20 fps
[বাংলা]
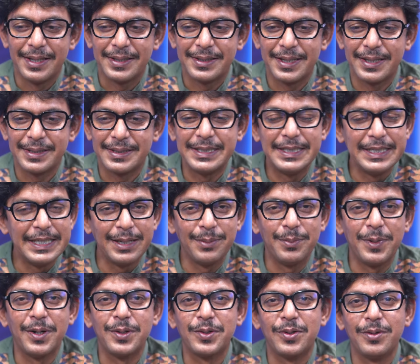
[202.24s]
তা
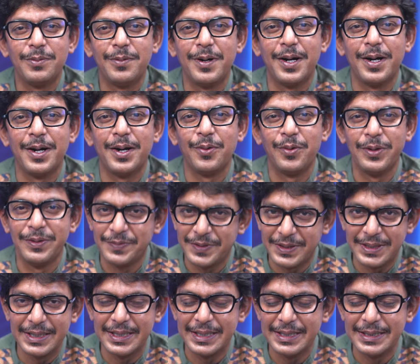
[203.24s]
সিনেমা অথবা ওয়েব
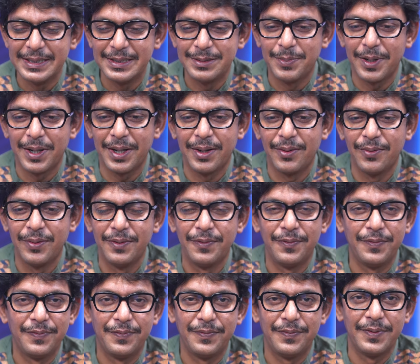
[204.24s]
সিরিজ বা ওয়েব
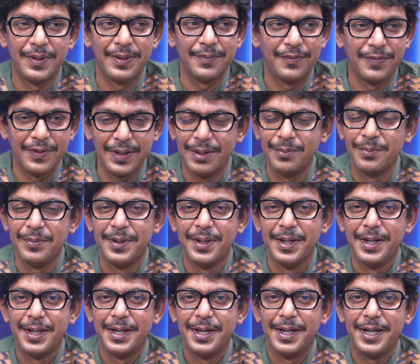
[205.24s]
ফিল্ম
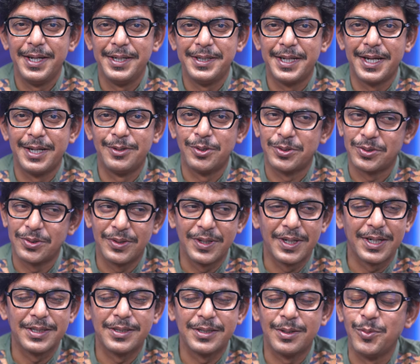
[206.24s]
এটা
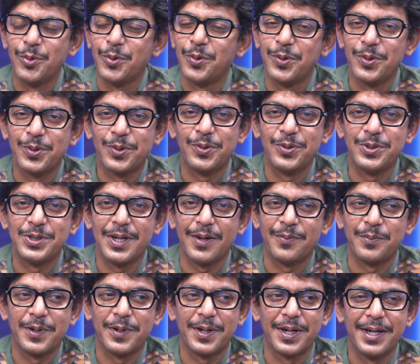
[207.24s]
দর্শকদের কাছে আমি অনুরোধ করছি
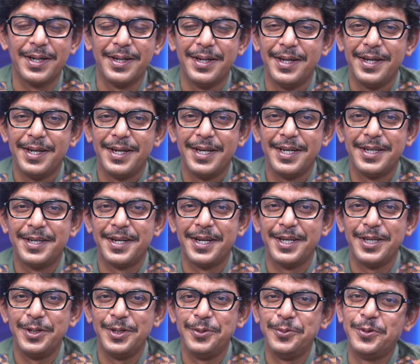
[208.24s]
আপনারা এটা
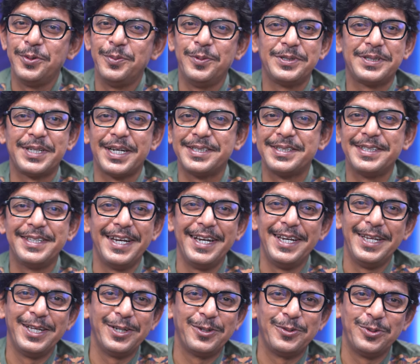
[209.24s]
ইউটিউবে সার্চ দিয়ে
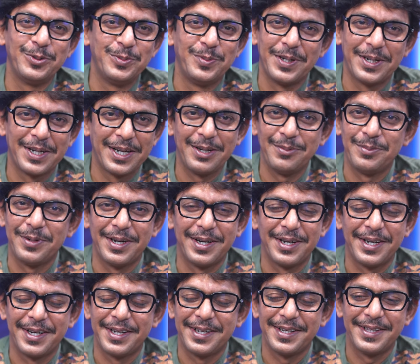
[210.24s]
লিঙ্ক খুঁজবেন না বা
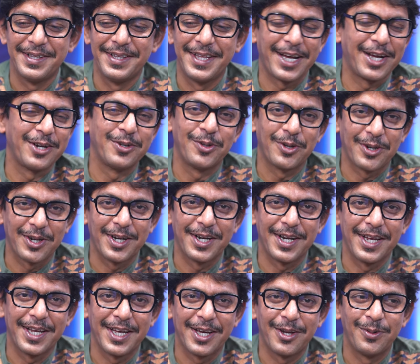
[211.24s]
দেখার দরকার
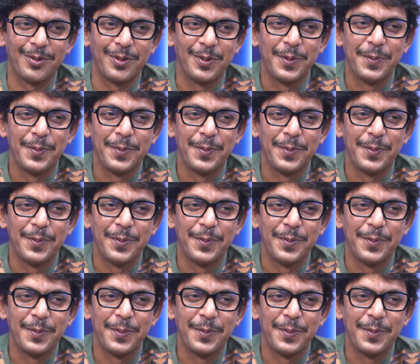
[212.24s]
নেই কারণ